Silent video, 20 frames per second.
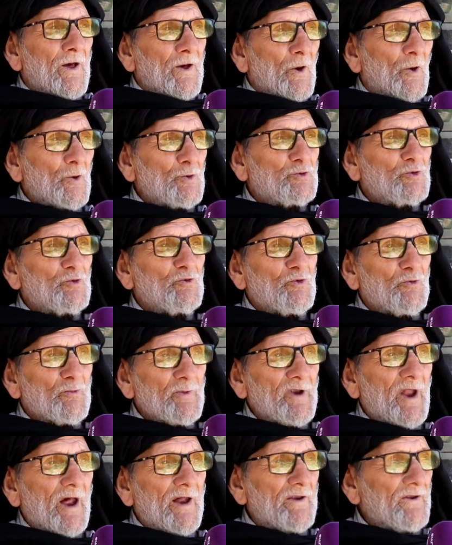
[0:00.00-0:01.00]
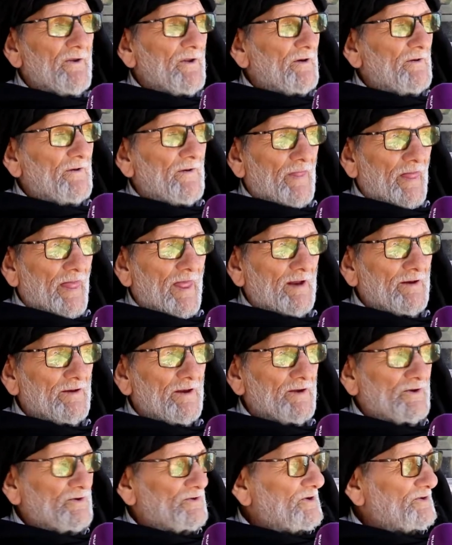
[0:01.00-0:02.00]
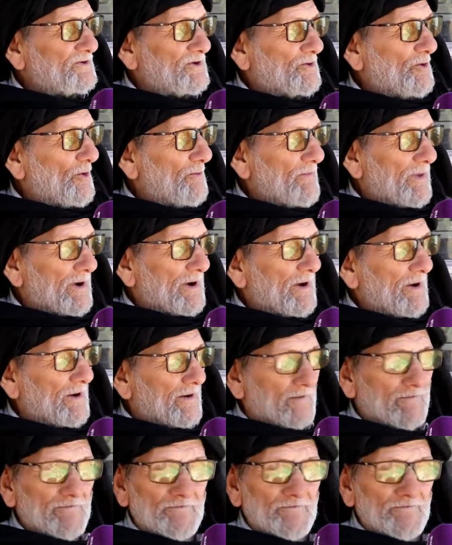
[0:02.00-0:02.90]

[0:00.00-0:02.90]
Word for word: وشوفوا من حنا الله يجازيكم بخير